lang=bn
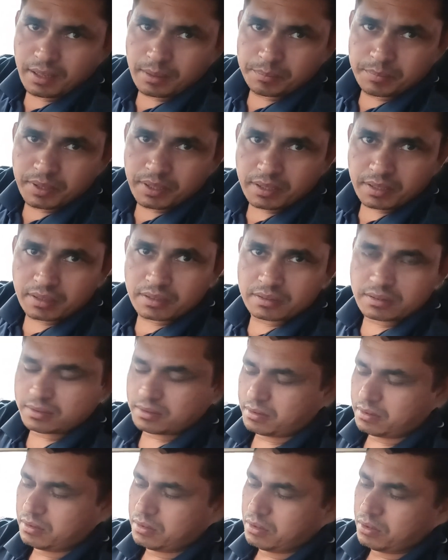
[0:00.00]
আপনার
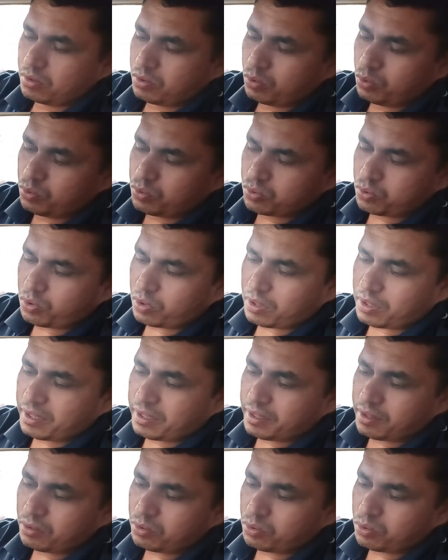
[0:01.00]
লুজ করলেই
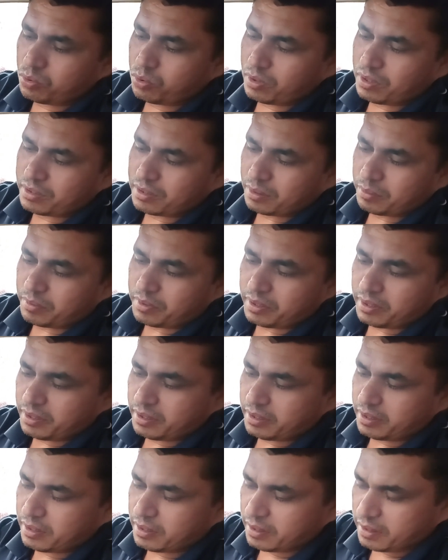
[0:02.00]
কিন্তু খুলে যাবে
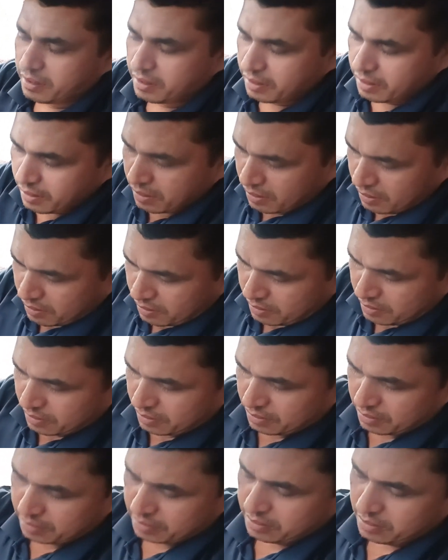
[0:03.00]
হ্যাঁ
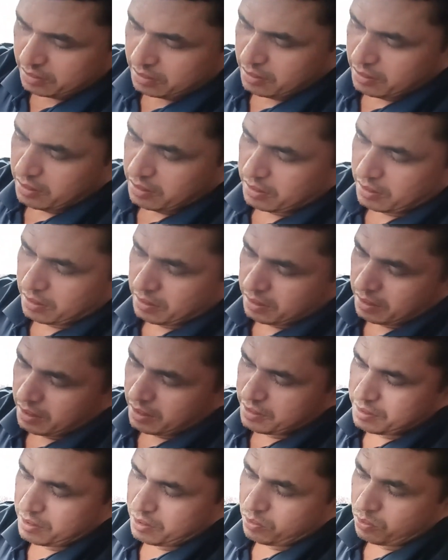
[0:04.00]

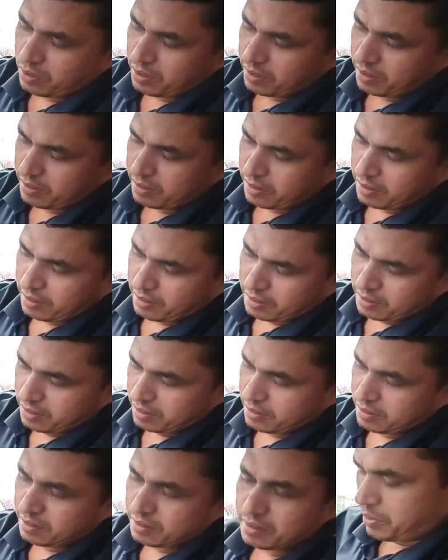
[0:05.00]
এই যে খুলে গেছে
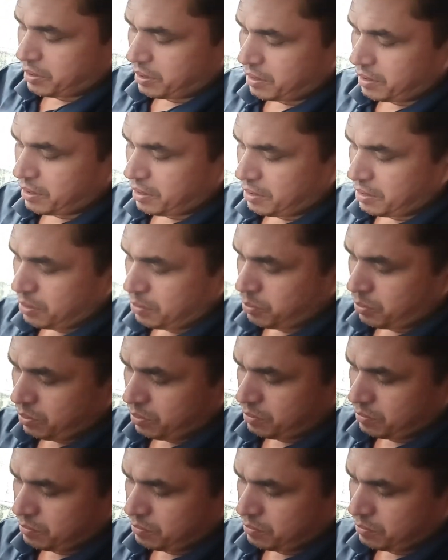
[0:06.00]
আমি এটা ঢেলে দিব